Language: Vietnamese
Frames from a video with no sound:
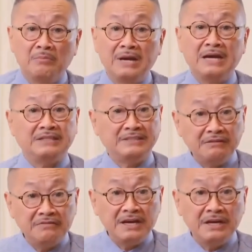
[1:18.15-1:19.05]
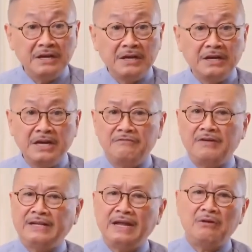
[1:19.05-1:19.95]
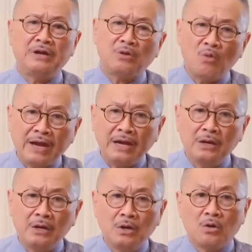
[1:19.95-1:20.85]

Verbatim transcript: mình là diễn viên nên phải theo lịch quay